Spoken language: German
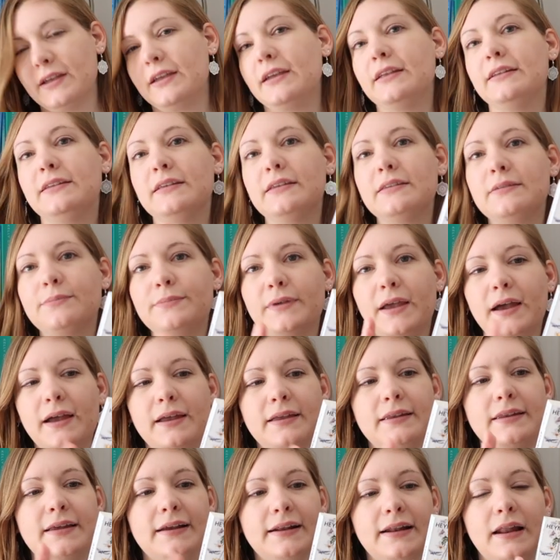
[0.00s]
in diesem
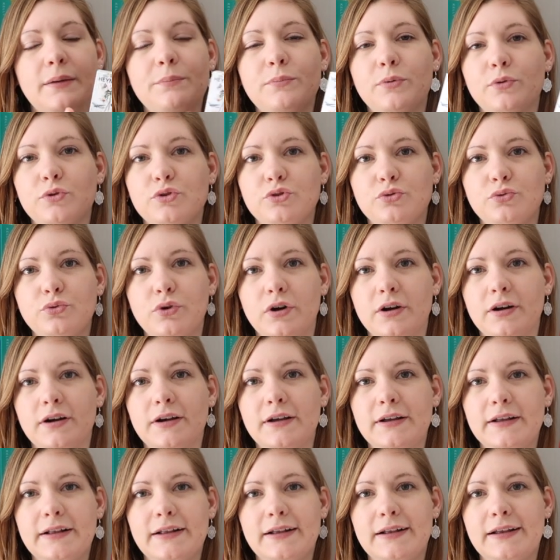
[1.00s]
Jahr in der Klappbroschur
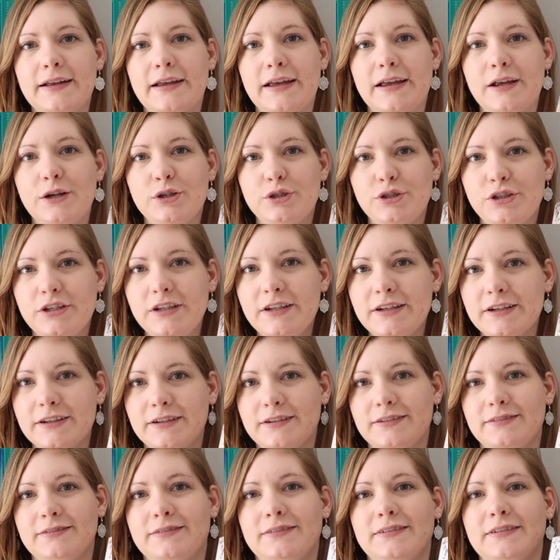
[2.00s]

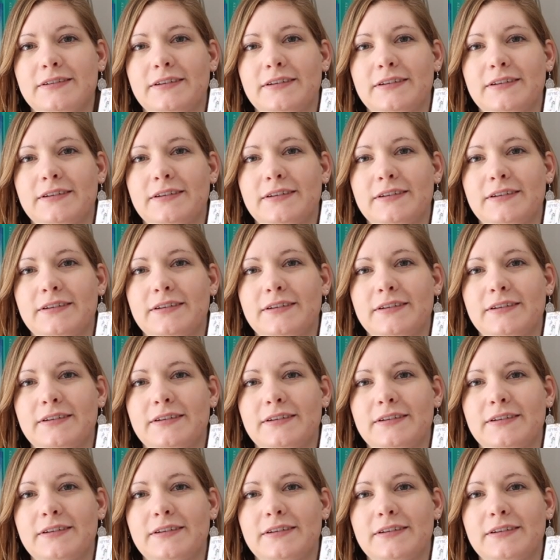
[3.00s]
erschienen.